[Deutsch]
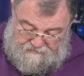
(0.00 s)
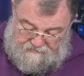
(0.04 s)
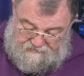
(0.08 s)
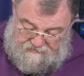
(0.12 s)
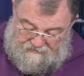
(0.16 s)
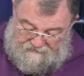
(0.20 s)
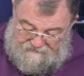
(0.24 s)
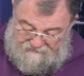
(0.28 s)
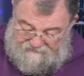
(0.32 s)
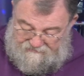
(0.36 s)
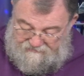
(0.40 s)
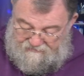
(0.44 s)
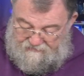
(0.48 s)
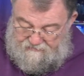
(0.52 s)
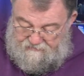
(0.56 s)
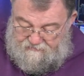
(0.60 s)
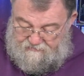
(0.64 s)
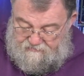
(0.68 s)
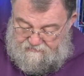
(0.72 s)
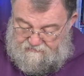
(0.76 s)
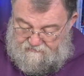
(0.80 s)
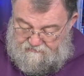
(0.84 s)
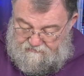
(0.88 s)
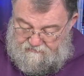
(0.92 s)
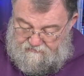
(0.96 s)
Das
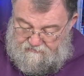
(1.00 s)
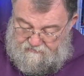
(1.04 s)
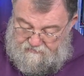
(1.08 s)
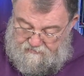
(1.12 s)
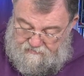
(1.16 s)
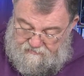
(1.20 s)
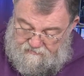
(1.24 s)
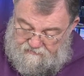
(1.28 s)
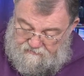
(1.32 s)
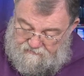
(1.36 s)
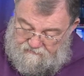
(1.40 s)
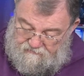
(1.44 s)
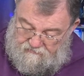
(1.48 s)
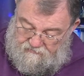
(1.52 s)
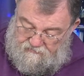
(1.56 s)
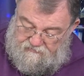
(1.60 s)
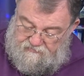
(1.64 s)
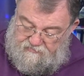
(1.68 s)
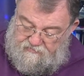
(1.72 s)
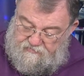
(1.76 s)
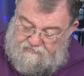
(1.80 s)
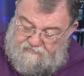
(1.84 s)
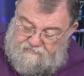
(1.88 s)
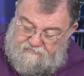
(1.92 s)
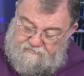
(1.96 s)
sind äh,
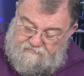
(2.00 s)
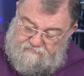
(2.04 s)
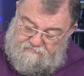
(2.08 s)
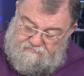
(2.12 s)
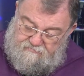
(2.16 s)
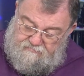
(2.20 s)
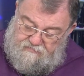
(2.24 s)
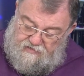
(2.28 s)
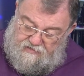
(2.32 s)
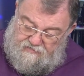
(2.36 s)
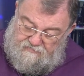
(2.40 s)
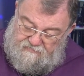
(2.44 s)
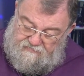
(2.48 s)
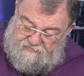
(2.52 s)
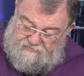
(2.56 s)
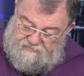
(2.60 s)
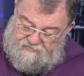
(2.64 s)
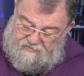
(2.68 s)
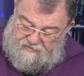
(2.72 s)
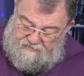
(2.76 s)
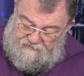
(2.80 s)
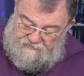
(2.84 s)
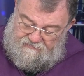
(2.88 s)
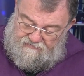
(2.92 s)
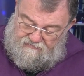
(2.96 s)
solche ja,
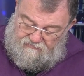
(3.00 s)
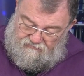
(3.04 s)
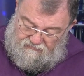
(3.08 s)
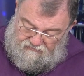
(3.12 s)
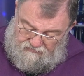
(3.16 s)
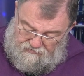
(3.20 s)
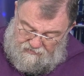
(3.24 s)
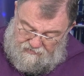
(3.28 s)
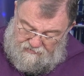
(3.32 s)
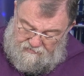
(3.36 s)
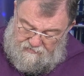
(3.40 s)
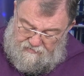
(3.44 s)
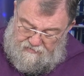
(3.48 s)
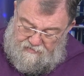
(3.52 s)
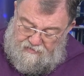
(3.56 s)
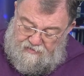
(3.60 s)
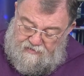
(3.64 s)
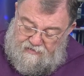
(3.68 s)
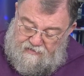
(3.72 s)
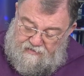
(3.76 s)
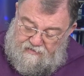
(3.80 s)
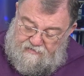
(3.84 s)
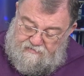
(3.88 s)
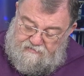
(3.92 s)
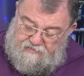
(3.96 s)
Teststecker.
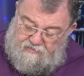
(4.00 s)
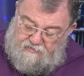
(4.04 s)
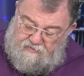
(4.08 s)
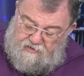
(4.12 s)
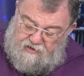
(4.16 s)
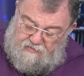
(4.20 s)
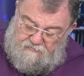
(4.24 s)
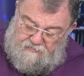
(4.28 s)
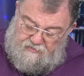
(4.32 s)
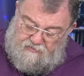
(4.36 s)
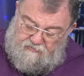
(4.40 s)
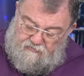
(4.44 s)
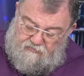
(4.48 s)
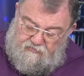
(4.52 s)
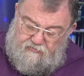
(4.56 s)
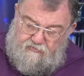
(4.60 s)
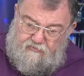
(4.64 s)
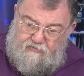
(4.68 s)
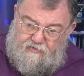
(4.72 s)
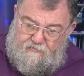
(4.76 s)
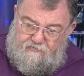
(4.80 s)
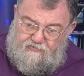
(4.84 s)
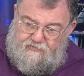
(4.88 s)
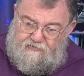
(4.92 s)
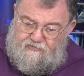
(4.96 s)
Da kann man
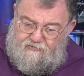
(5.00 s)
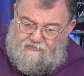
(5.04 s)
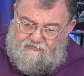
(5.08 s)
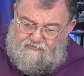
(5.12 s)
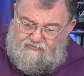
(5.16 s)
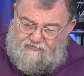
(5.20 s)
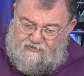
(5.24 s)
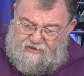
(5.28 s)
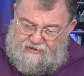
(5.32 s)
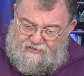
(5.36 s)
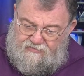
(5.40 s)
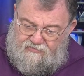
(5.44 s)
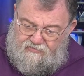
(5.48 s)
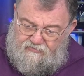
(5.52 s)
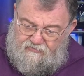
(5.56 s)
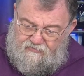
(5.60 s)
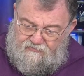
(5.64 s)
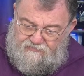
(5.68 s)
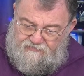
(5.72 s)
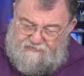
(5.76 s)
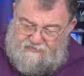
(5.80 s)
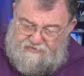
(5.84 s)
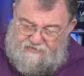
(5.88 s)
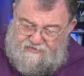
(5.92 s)
gucken, ob so eine Steckdose